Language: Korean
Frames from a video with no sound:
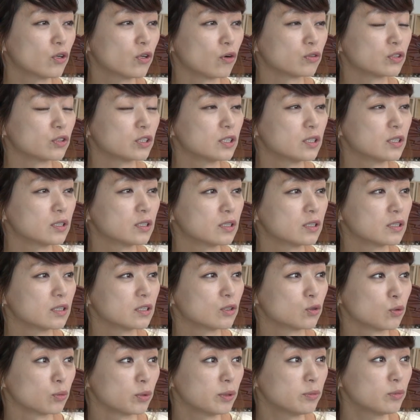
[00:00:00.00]
정치인들이
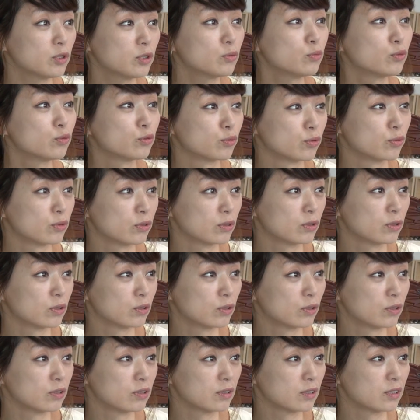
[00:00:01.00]
좀 힘든
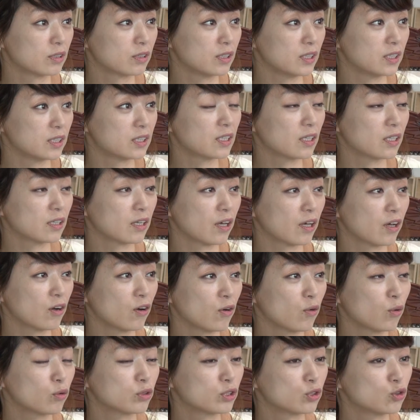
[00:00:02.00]
부분들이 있잖아요.
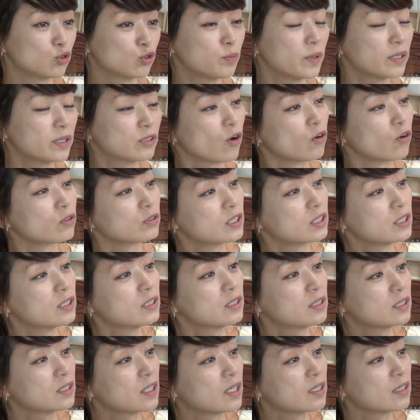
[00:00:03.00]
혹시 후배
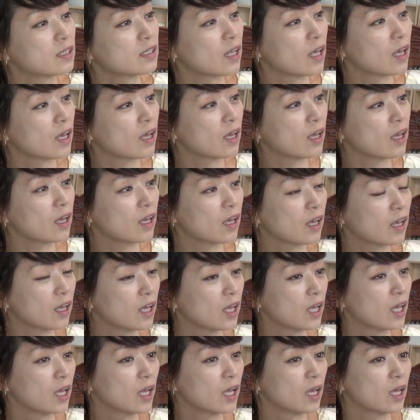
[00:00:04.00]
정치인들한테
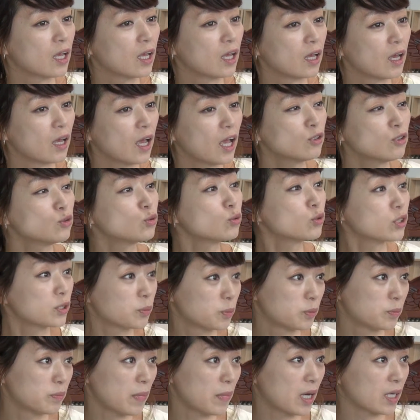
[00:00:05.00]
해주고
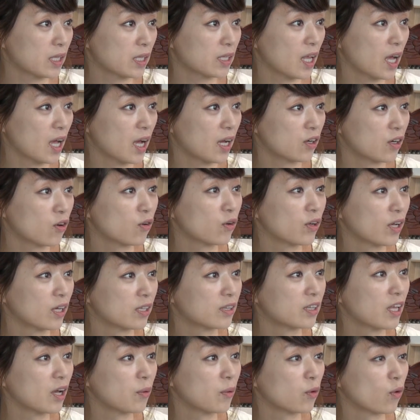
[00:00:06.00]
싶은 말이나 이런 게
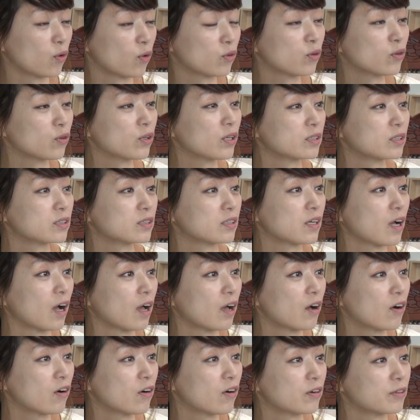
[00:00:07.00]
있다면 어떤 게
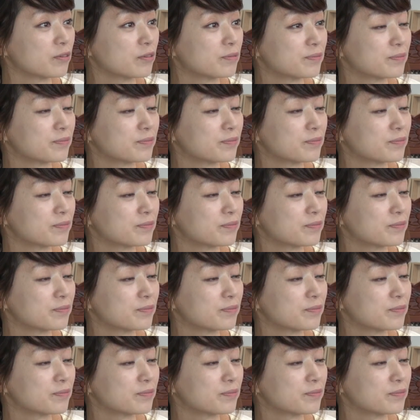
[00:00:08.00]
있을까요?